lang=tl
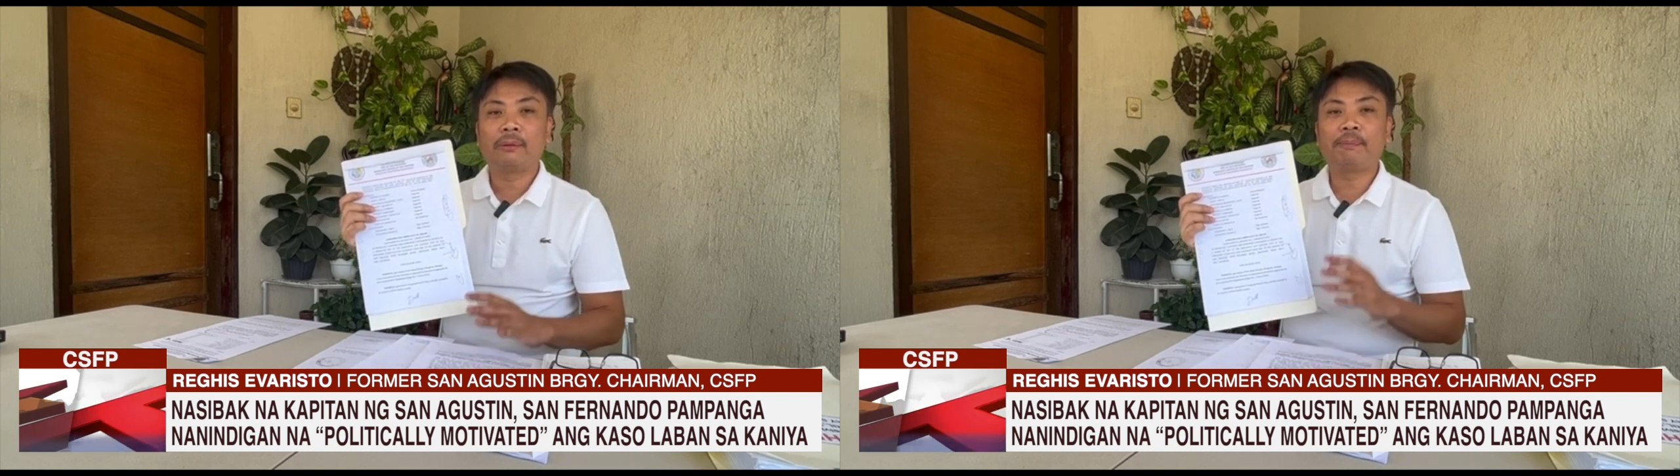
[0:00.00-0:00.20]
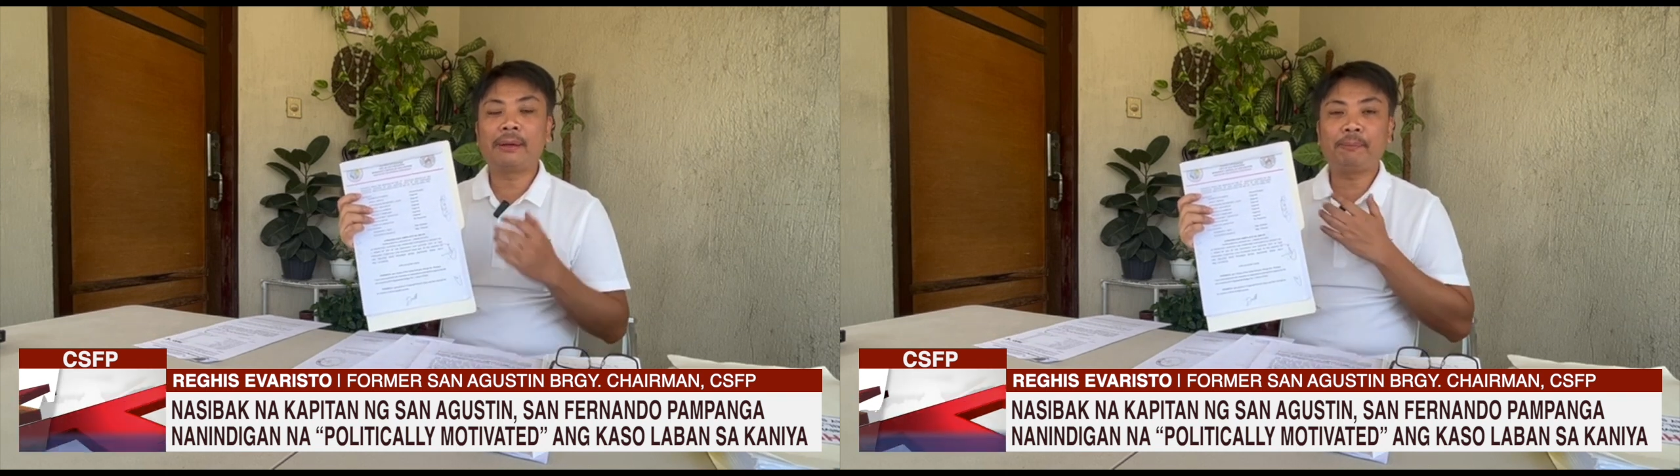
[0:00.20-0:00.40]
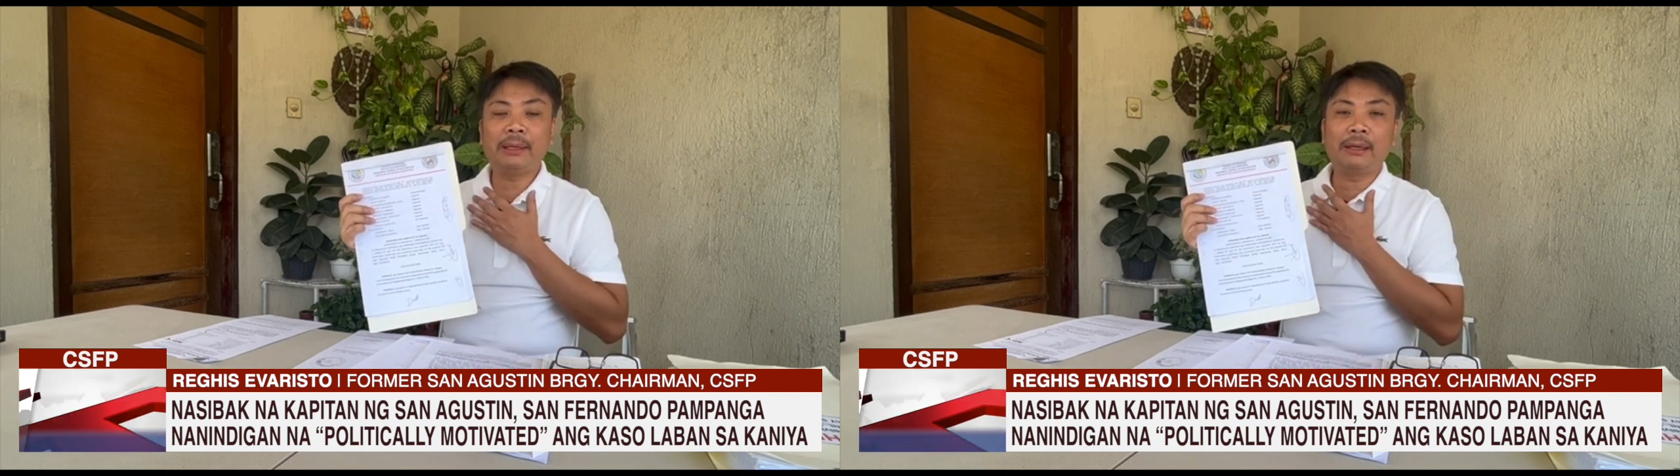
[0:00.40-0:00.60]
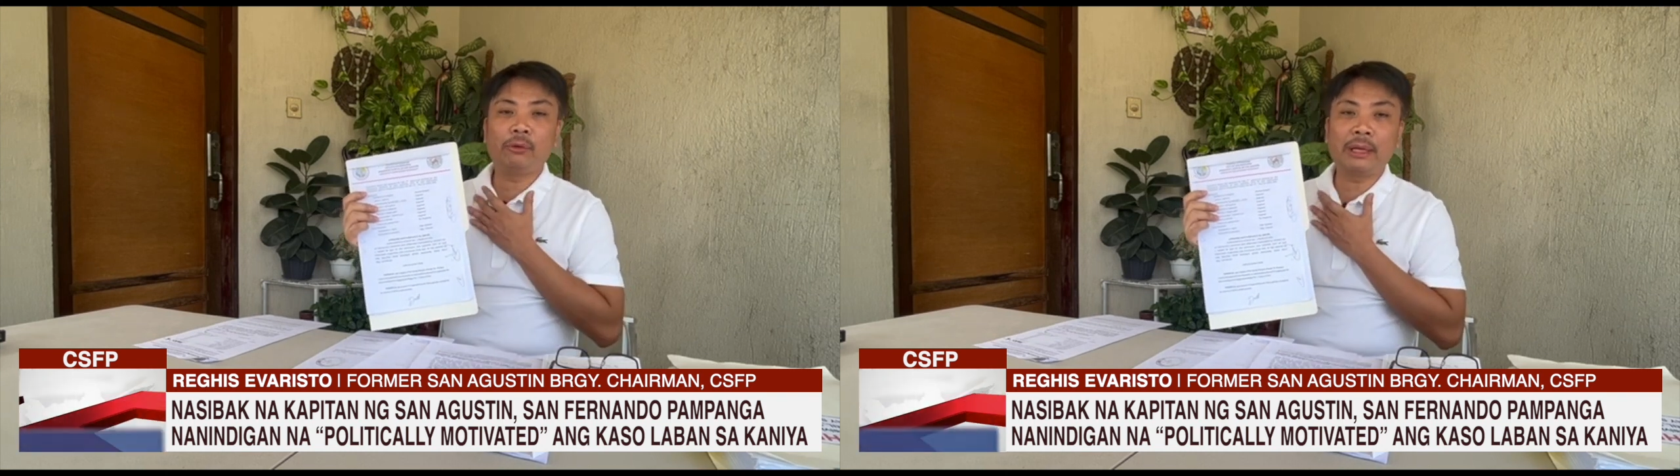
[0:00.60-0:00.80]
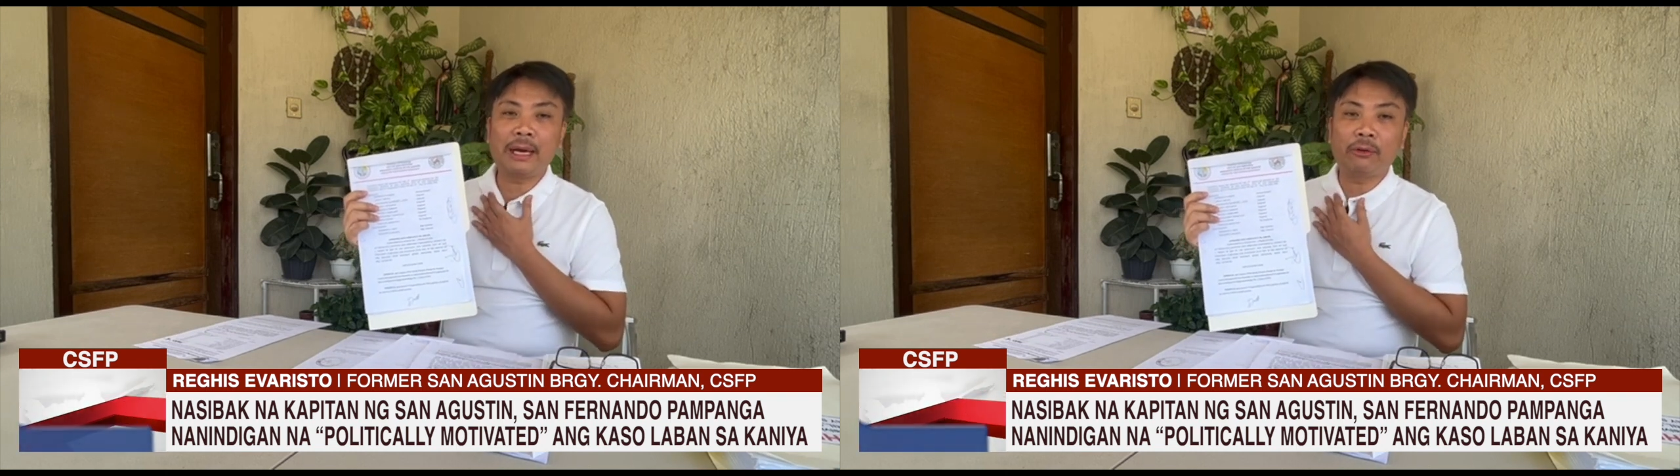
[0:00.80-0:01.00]
Pag
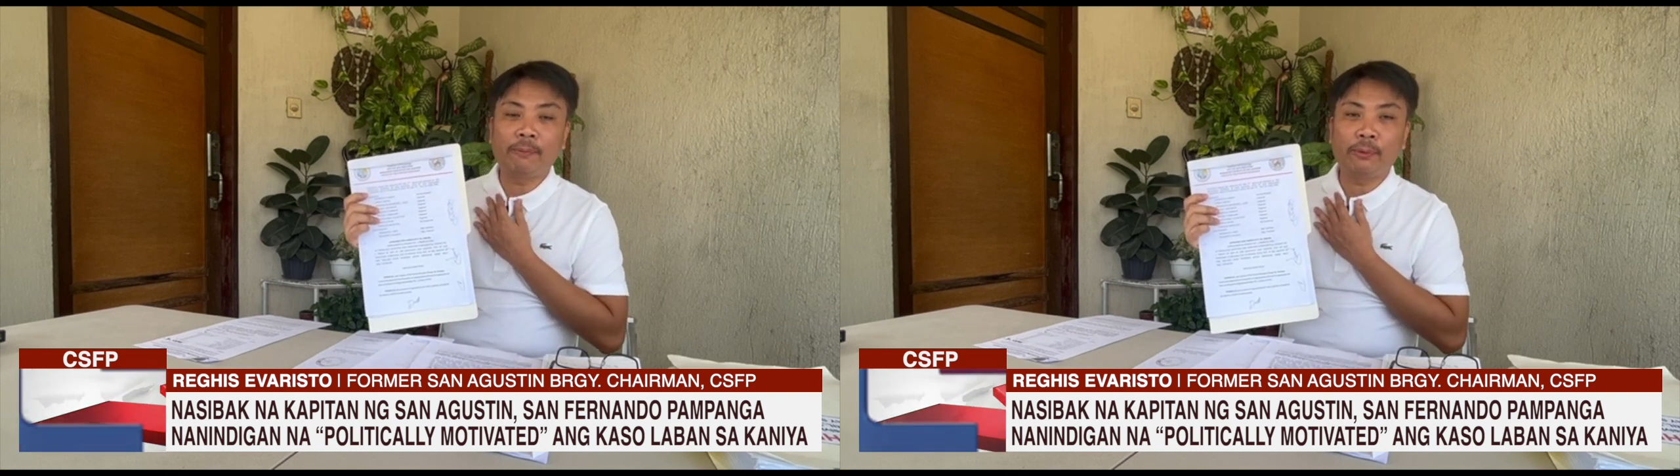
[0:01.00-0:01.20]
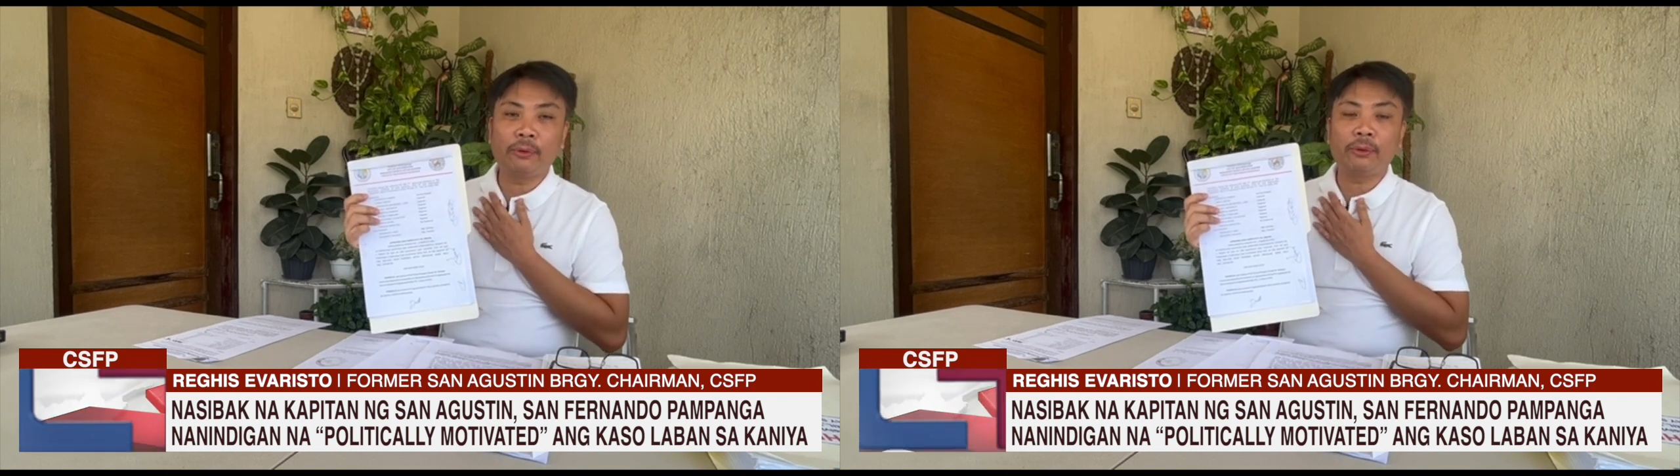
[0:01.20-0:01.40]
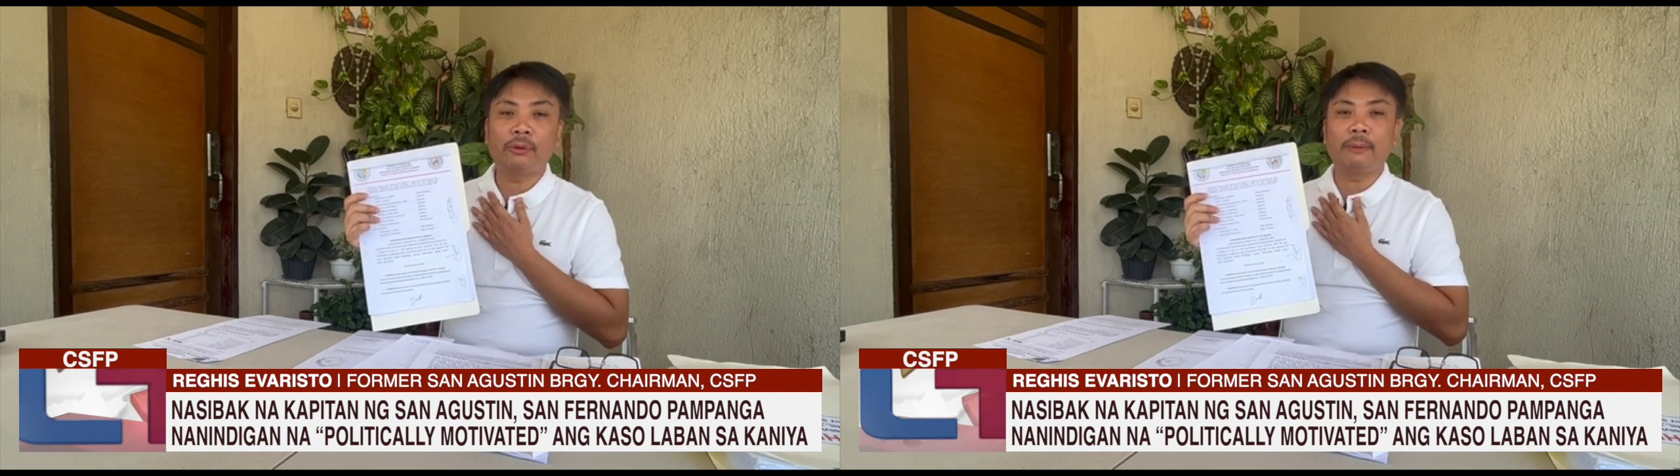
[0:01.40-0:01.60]
pinangunahan ko po yung